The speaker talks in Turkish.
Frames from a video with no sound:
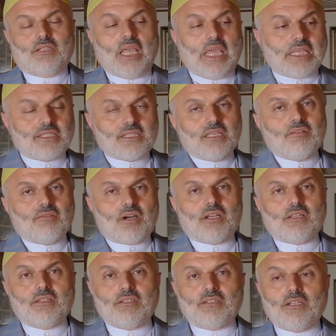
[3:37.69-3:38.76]
eksiği
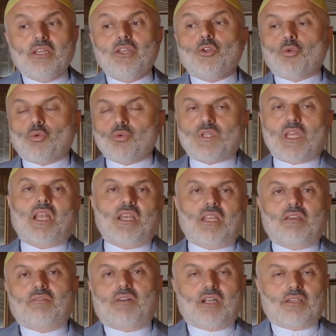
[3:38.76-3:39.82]
vardır,
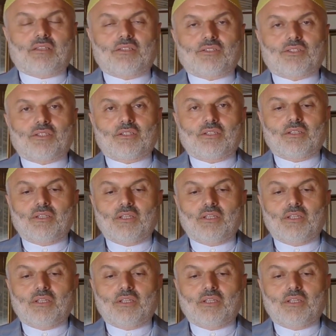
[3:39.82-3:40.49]
güzelliği vardır.